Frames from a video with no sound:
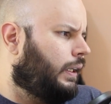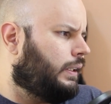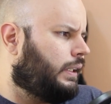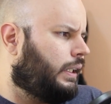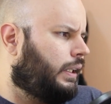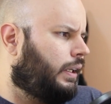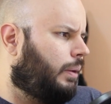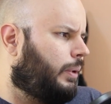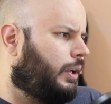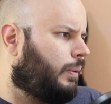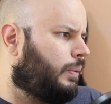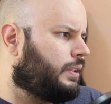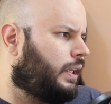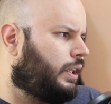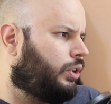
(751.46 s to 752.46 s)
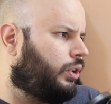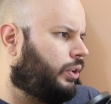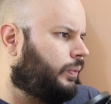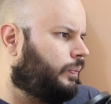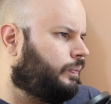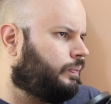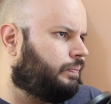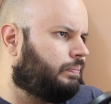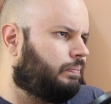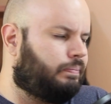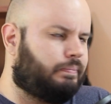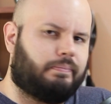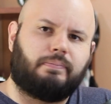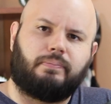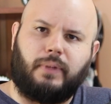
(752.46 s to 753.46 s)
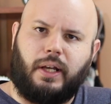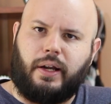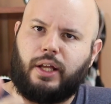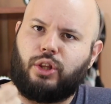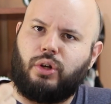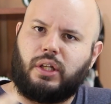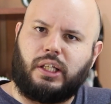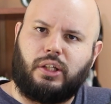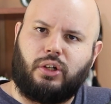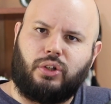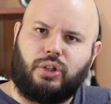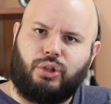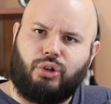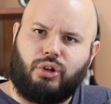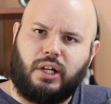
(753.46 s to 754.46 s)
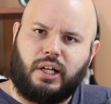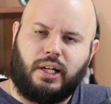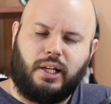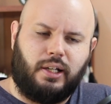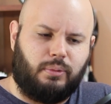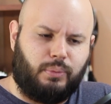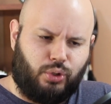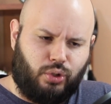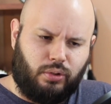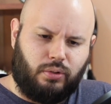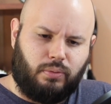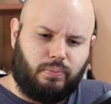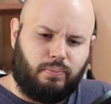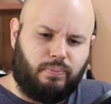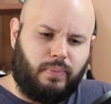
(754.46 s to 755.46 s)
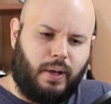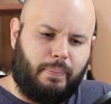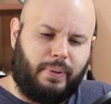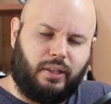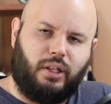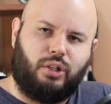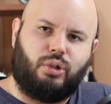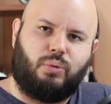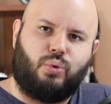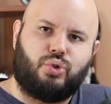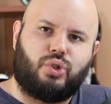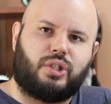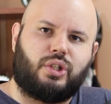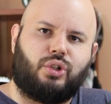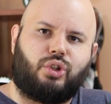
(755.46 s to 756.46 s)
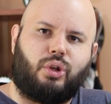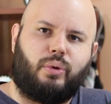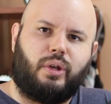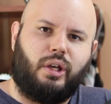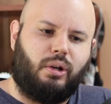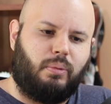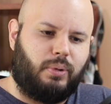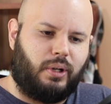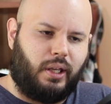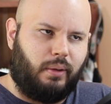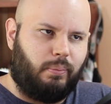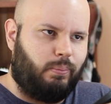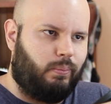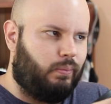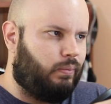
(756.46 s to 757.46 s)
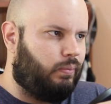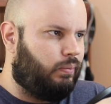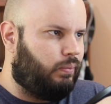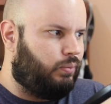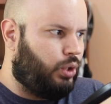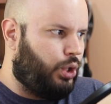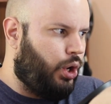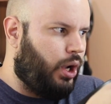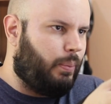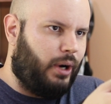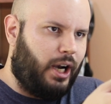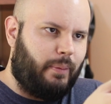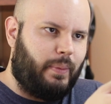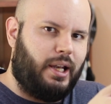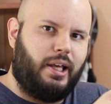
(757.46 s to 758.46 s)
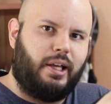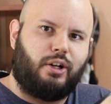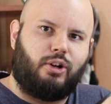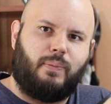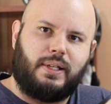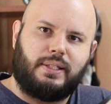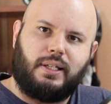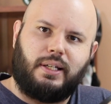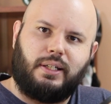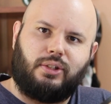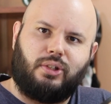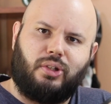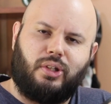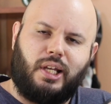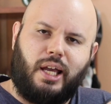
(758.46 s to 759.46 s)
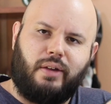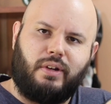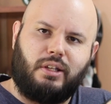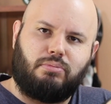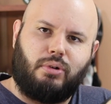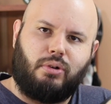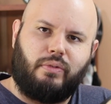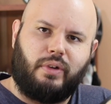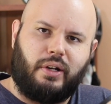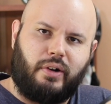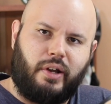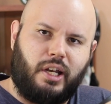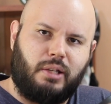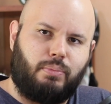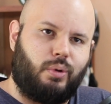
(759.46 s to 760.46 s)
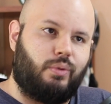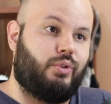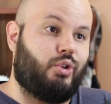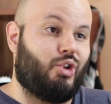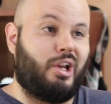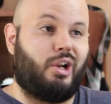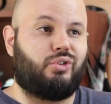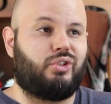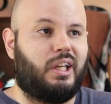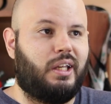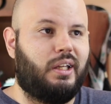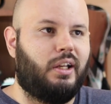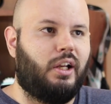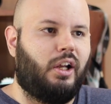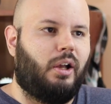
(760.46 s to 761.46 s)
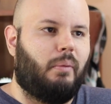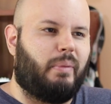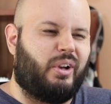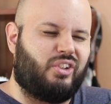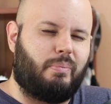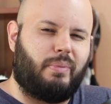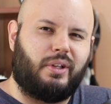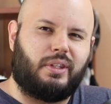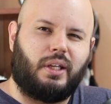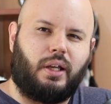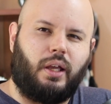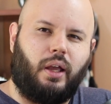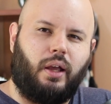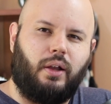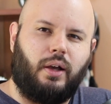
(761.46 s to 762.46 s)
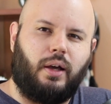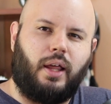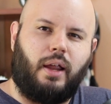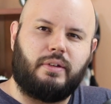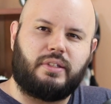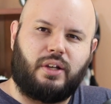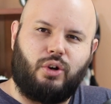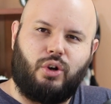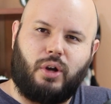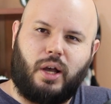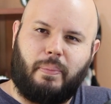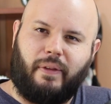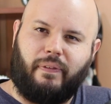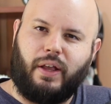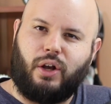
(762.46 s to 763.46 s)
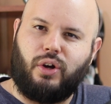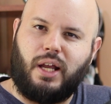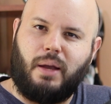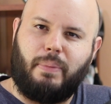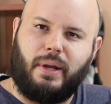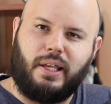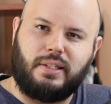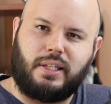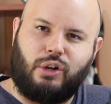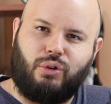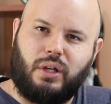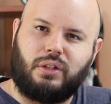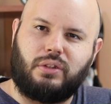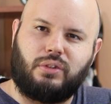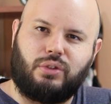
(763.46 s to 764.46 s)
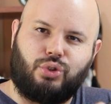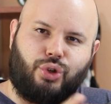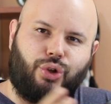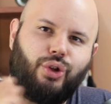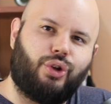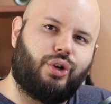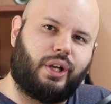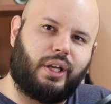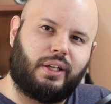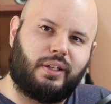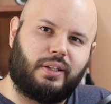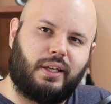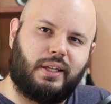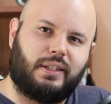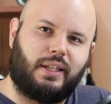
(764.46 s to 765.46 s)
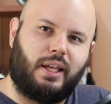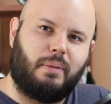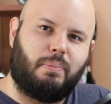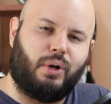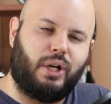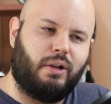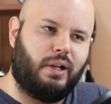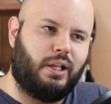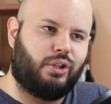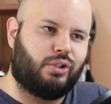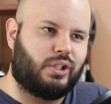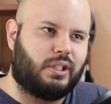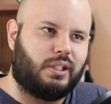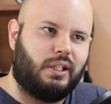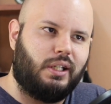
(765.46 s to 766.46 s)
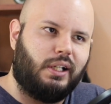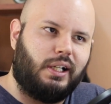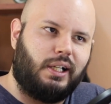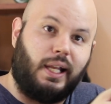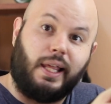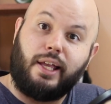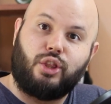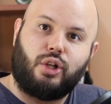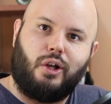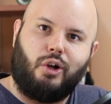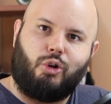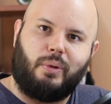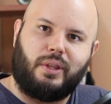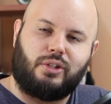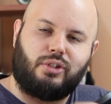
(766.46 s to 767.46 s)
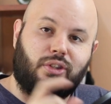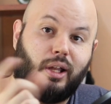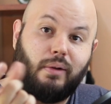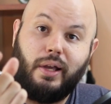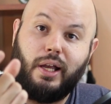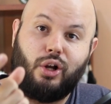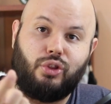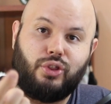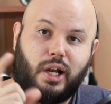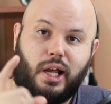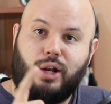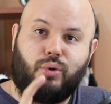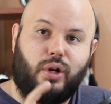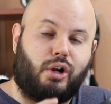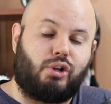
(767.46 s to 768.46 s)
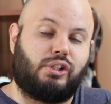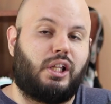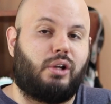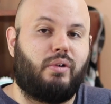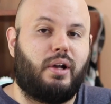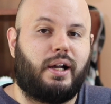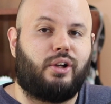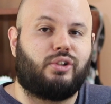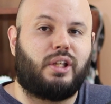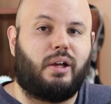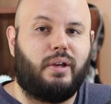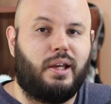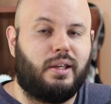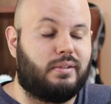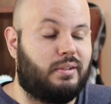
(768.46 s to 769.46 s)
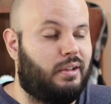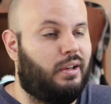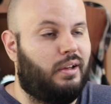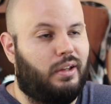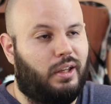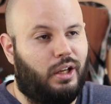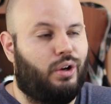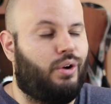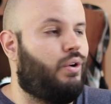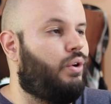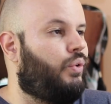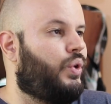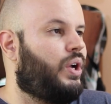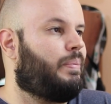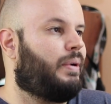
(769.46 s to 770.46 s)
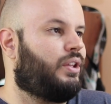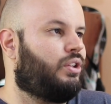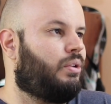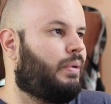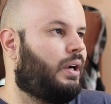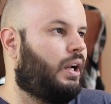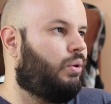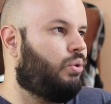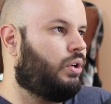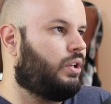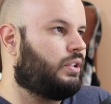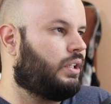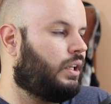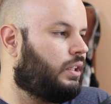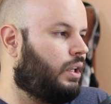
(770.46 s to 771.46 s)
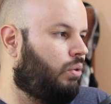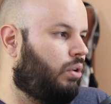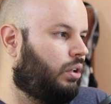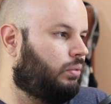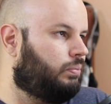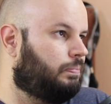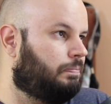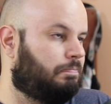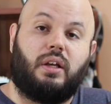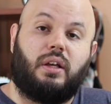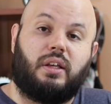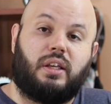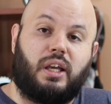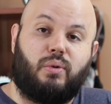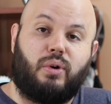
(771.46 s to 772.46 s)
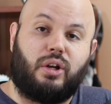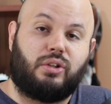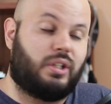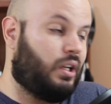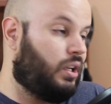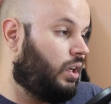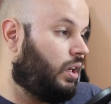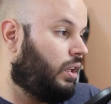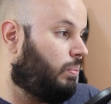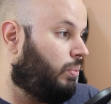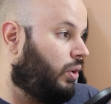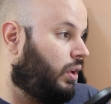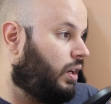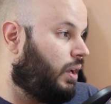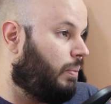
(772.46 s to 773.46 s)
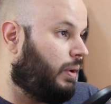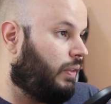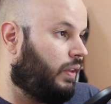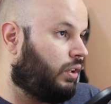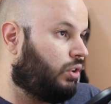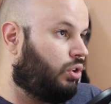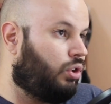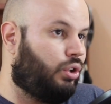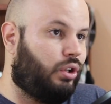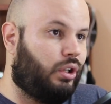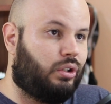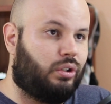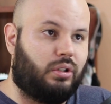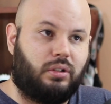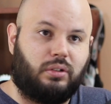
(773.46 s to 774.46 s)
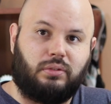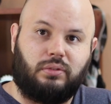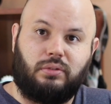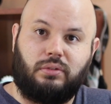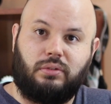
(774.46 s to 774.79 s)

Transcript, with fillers: Y sí, vamos a ver cómo sale todo. La verdad estoy bastante contento con el canal, estoy aprendiendo mucho haciendo estos videos porque tengo que ponerme a leer cómo hacer esto de liveness proof y proof. Yo ya lo sé, pero siempre viste que a veces lo que aprendes con la experiencia no es todo lo que está disponible. Entonces, leyendo la documentación, tal vez encontrás alguna cosita nueva que no sabías y lo voy aprendiendo por el laburo. Así que está bueno. Qué bueno ser nerd y poder aprender todo esto